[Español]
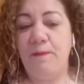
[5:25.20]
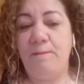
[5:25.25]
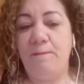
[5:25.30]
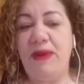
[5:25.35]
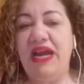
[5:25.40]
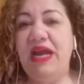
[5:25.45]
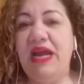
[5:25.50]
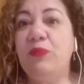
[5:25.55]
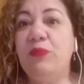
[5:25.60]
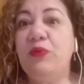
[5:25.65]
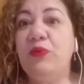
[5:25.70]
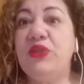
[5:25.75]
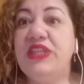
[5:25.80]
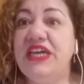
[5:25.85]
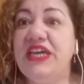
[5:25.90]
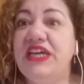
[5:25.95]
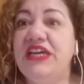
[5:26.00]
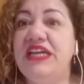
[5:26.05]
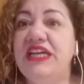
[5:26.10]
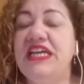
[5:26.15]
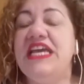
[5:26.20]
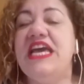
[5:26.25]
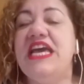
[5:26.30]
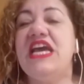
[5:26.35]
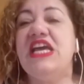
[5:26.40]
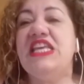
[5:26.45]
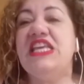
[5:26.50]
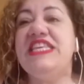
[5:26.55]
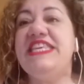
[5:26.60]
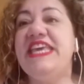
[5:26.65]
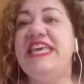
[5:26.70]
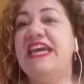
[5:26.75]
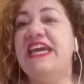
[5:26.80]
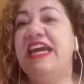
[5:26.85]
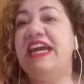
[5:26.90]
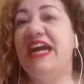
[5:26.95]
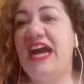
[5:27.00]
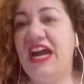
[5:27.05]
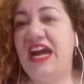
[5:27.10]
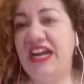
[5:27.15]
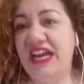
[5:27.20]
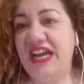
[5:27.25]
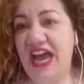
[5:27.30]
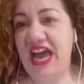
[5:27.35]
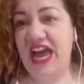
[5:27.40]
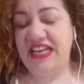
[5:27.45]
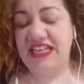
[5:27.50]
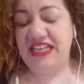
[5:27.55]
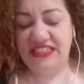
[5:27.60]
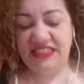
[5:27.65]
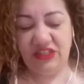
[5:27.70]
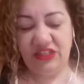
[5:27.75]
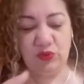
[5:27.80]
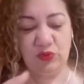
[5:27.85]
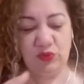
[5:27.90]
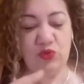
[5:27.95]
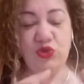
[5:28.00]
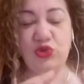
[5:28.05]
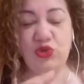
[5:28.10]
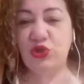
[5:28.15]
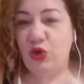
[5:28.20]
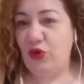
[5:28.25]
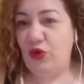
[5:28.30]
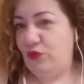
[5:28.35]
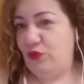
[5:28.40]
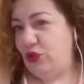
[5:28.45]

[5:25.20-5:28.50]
para poder llegar a ese tu yo.